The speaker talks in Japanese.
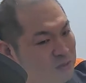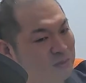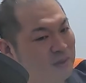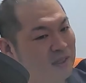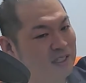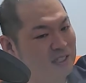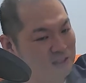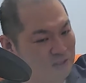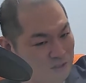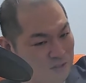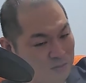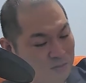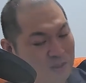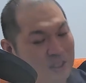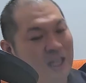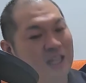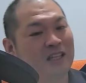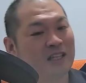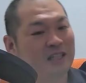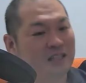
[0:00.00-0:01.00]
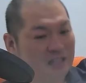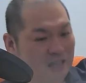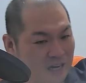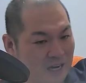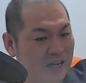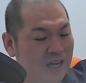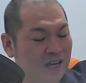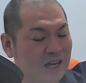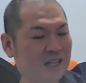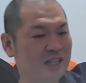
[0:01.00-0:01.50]
また進むってやってった
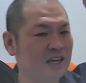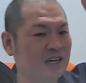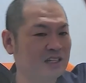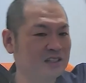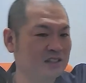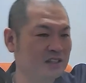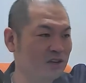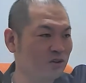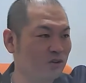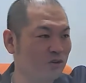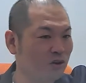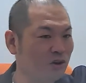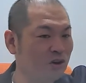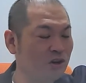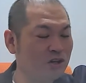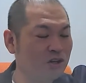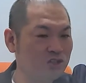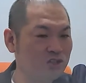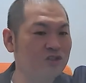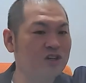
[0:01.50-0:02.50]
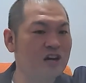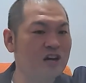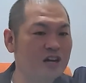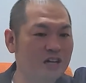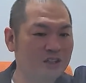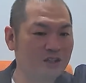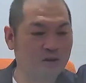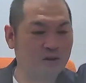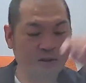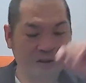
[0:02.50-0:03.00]
ら、必ずね、この習慣
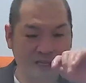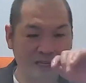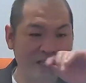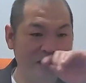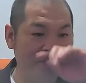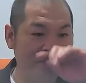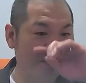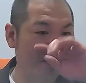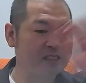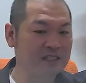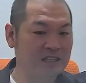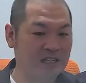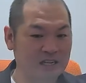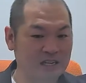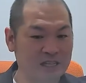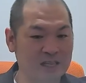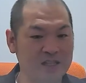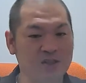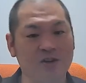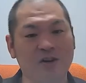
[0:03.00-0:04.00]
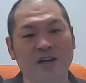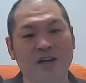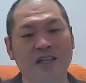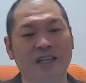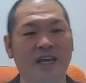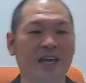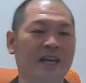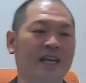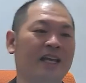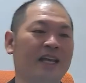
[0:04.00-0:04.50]
化ってところに行きますからね、そこは
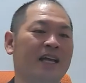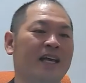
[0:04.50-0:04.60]
ね、